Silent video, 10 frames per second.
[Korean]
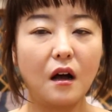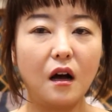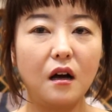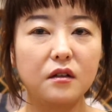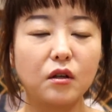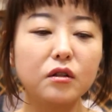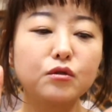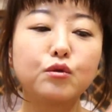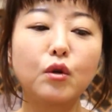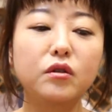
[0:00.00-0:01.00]
어,
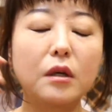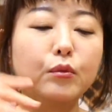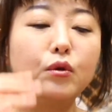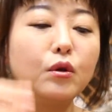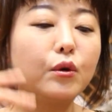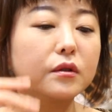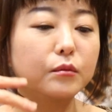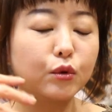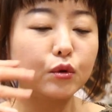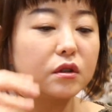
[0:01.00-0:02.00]
저는 주로 이제 물로,
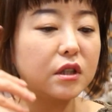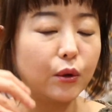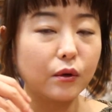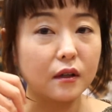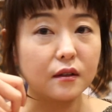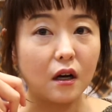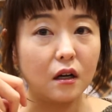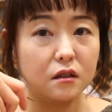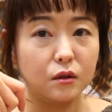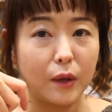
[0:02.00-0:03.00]
물을
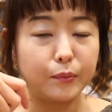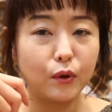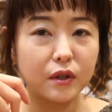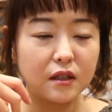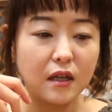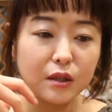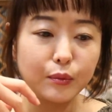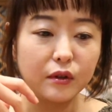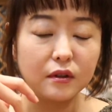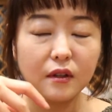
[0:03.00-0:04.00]
이용해서 웹블로킹을
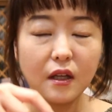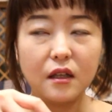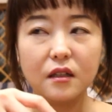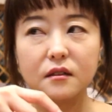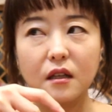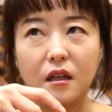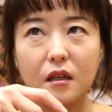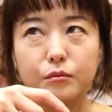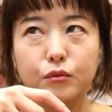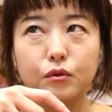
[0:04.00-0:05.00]
하는 편인데,
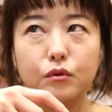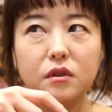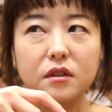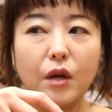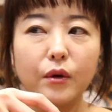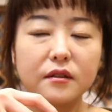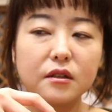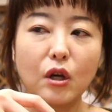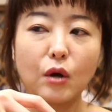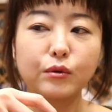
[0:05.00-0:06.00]
이제 물을
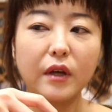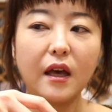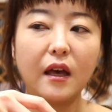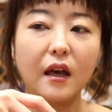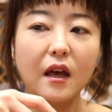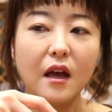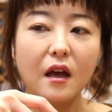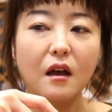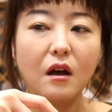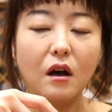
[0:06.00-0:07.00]
사용했을 경우에,
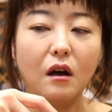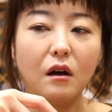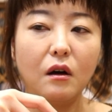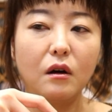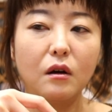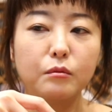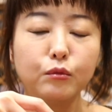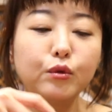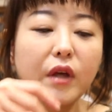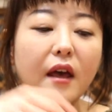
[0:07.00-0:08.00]
어,
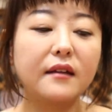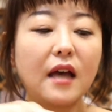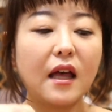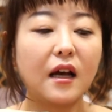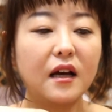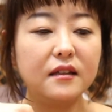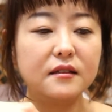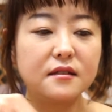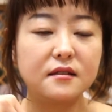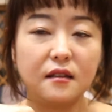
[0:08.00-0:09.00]
무게의 차이가
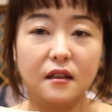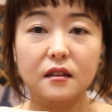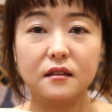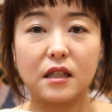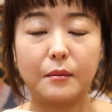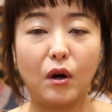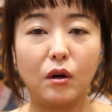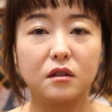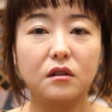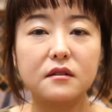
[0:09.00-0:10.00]
있을지, 그
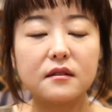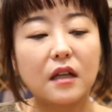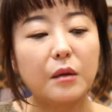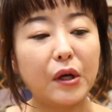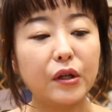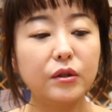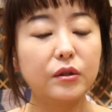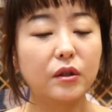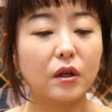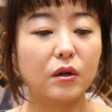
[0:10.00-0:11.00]
다음에 늘어진다면,
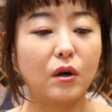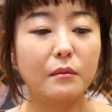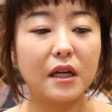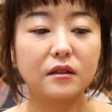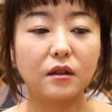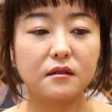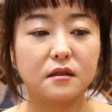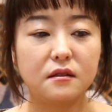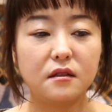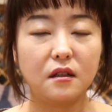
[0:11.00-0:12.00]
어, 얼마나
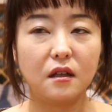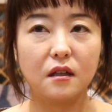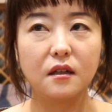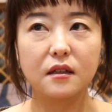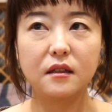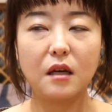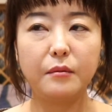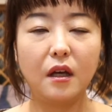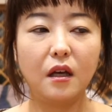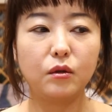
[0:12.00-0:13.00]
늘어질지, 그
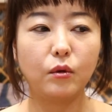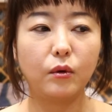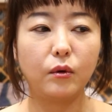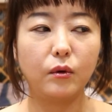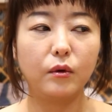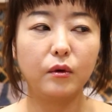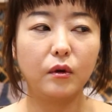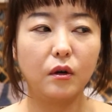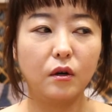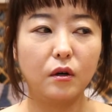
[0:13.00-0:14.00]
다음에 또,
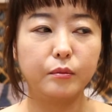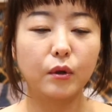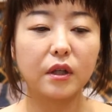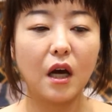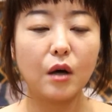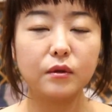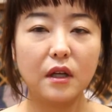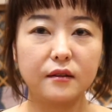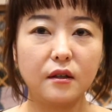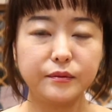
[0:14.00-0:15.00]
어, 블로킹 하고
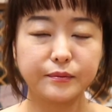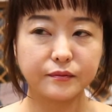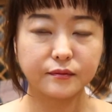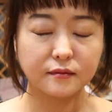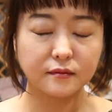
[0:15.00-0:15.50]
나서